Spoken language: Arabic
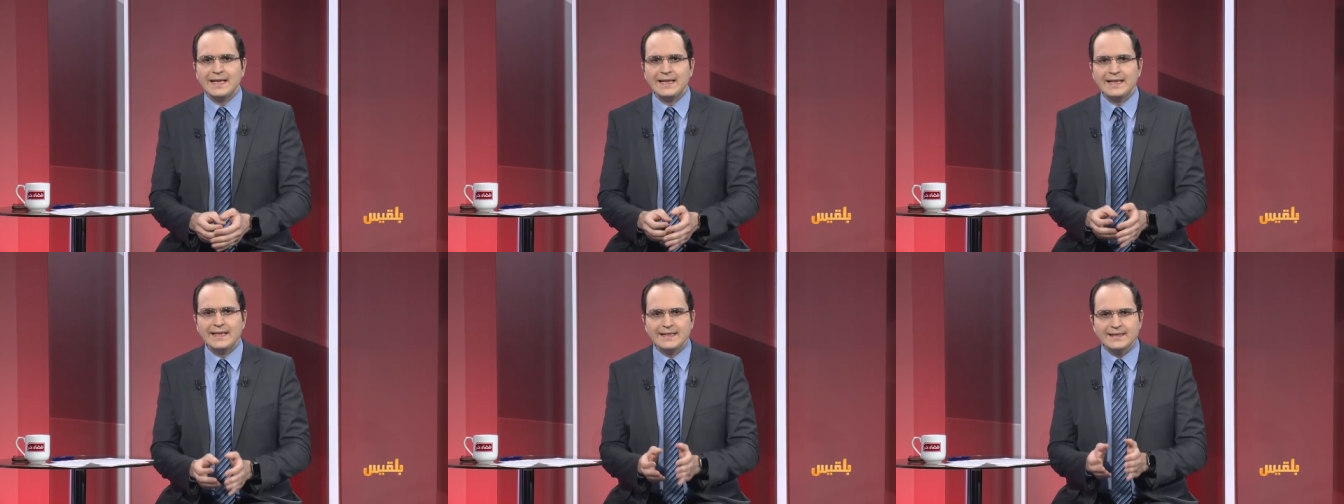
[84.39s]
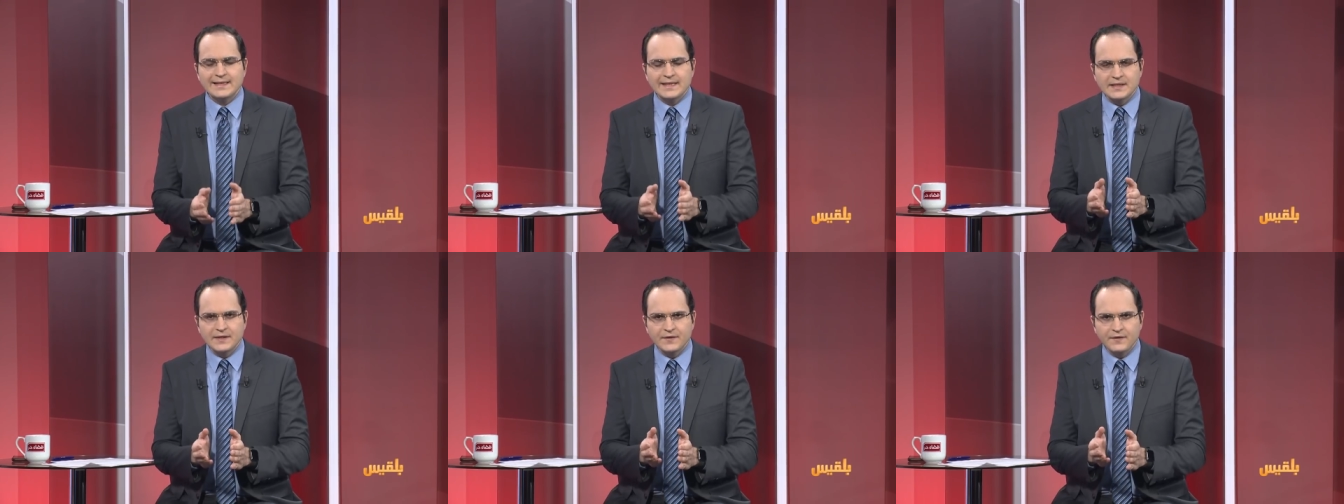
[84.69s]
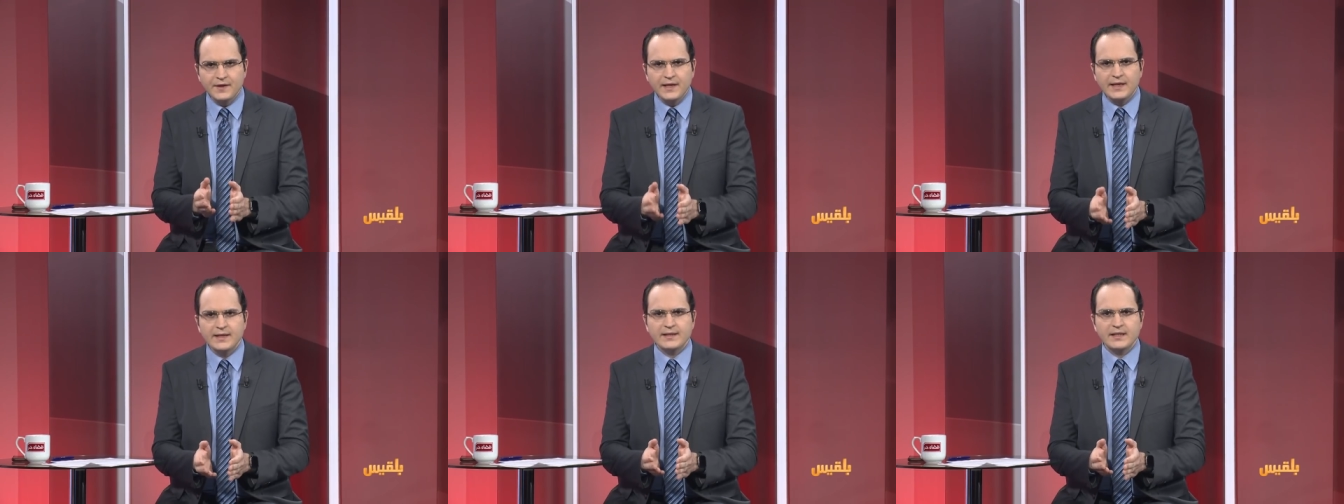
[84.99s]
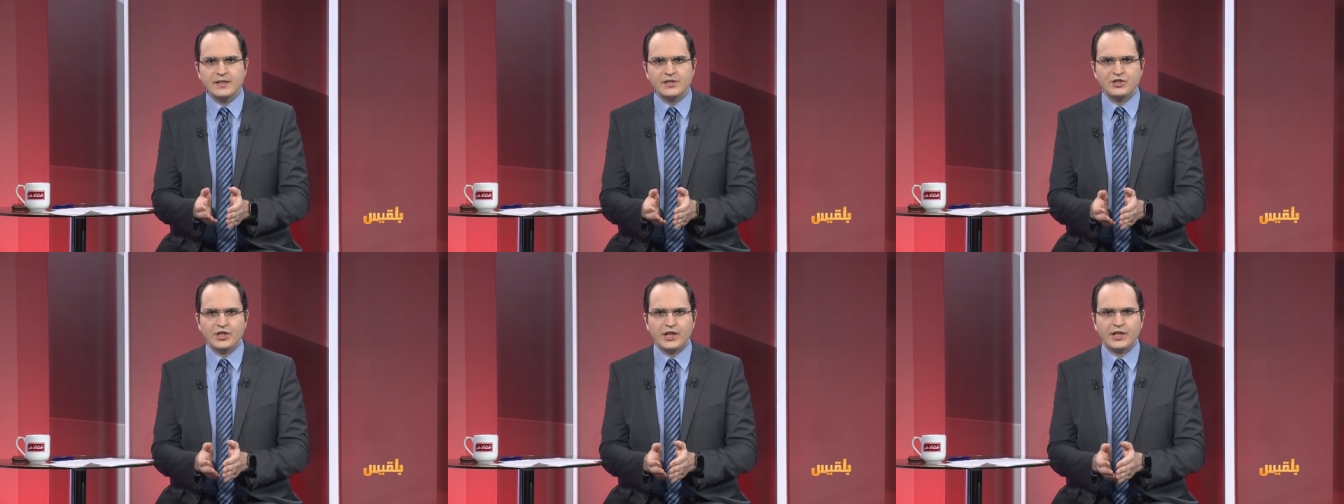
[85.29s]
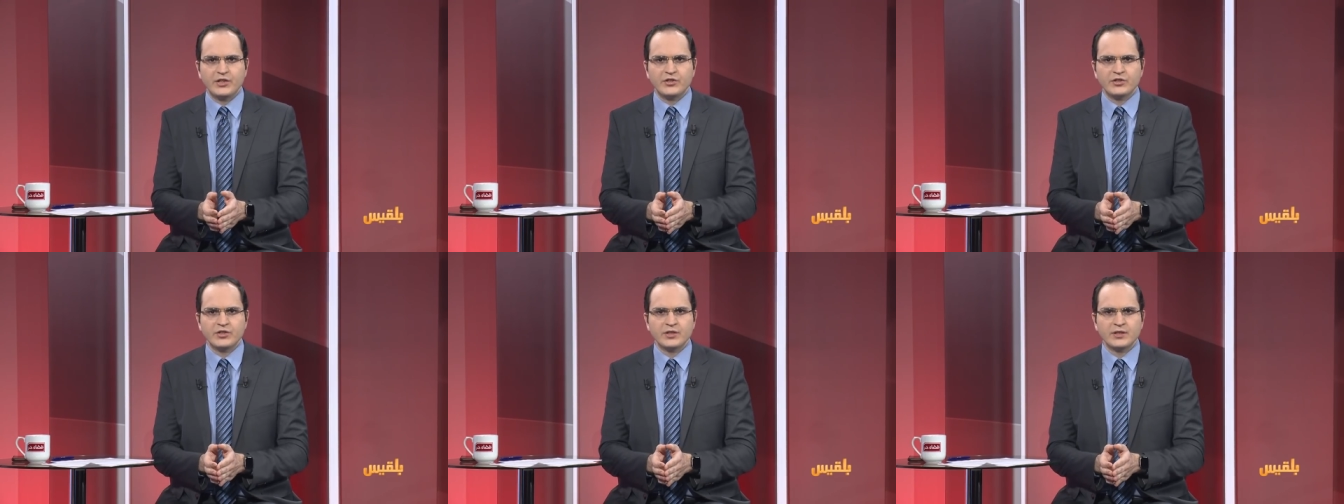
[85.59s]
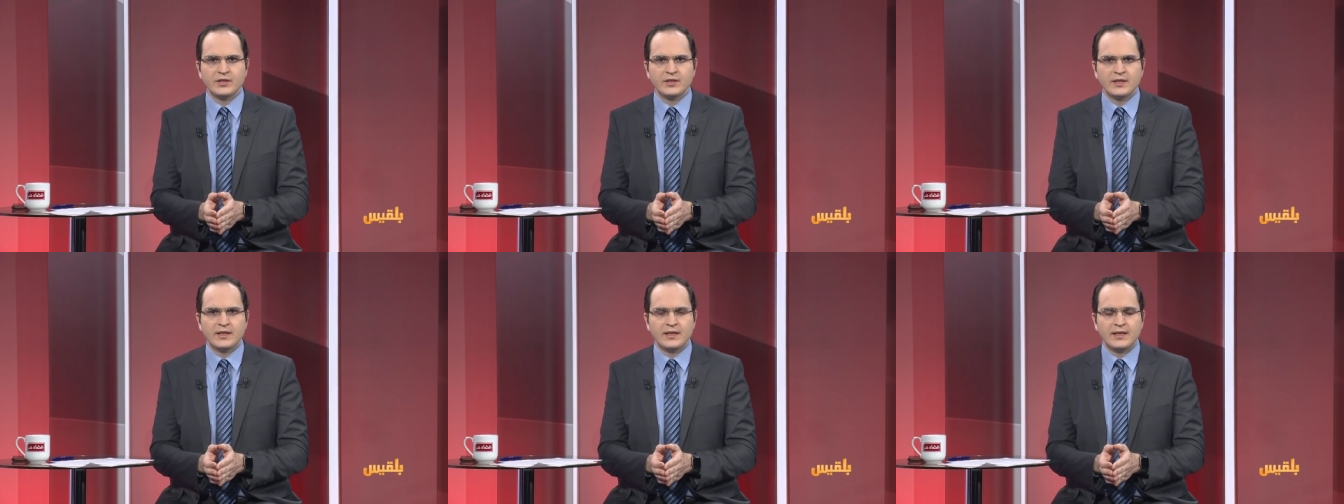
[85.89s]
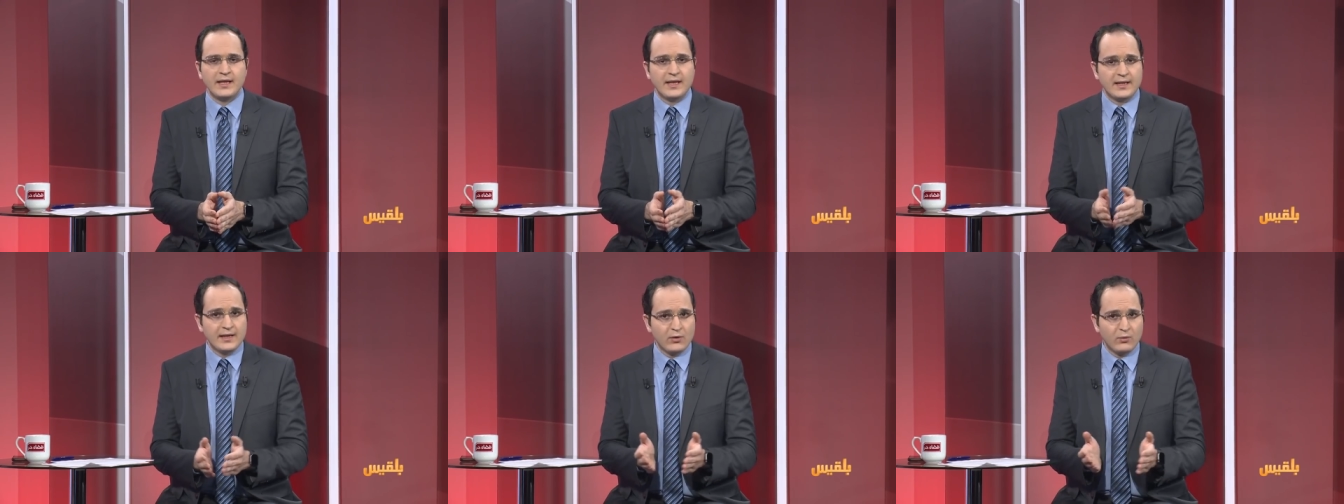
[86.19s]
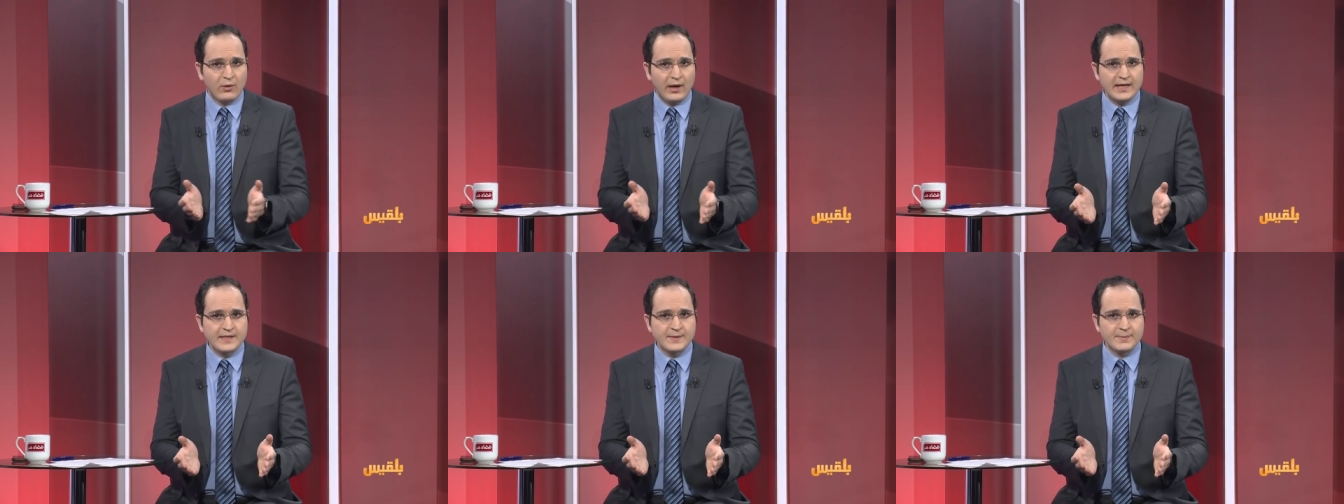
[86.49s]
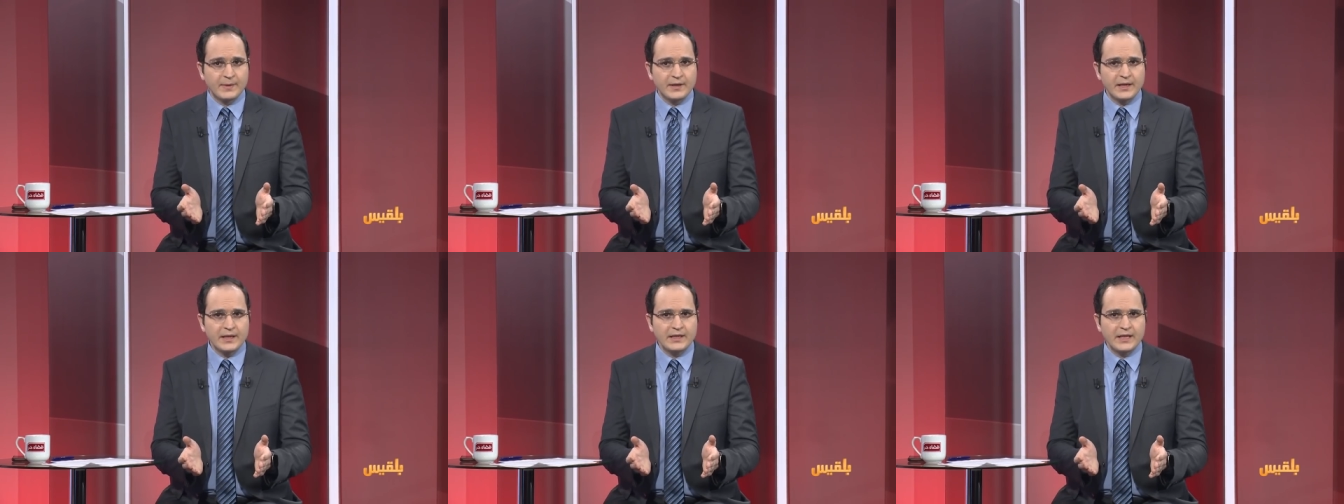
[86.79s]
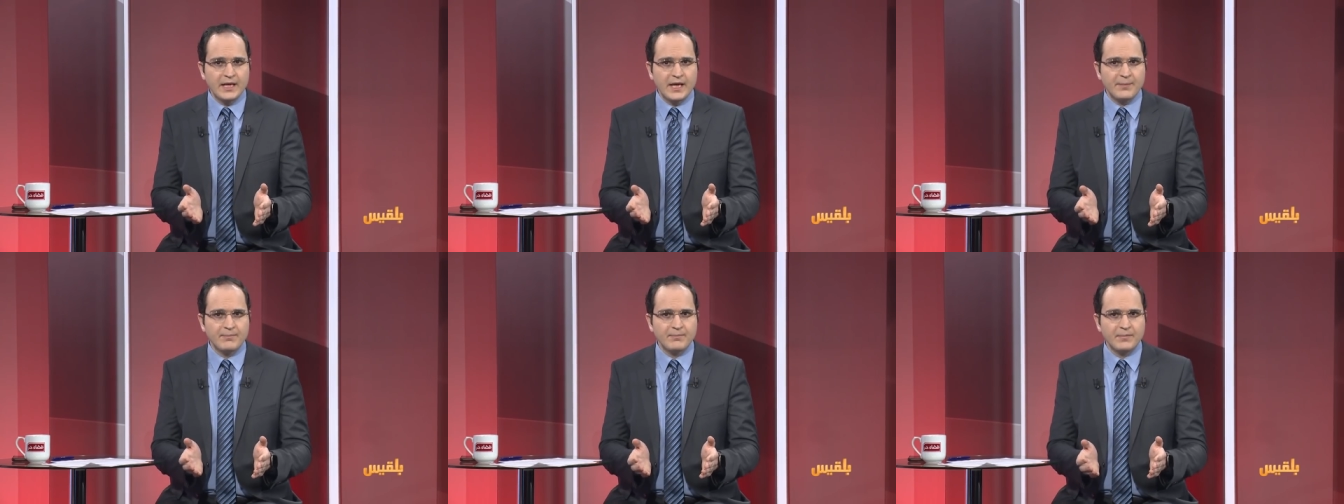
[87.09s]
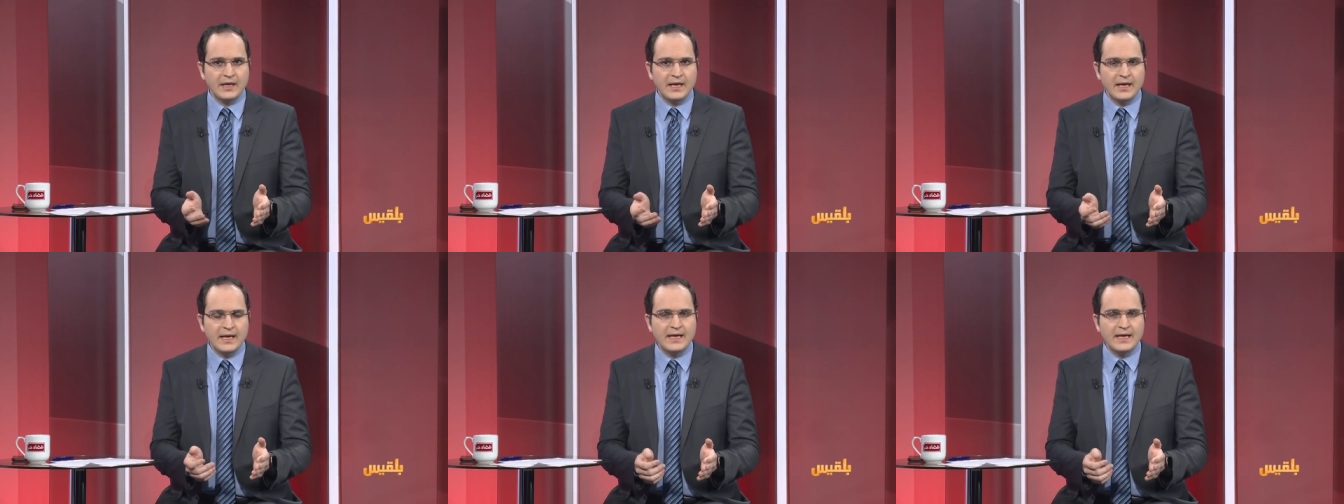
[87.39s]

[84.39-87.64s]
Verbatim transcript: لتصفية الجيش لأنه حسب رأيهم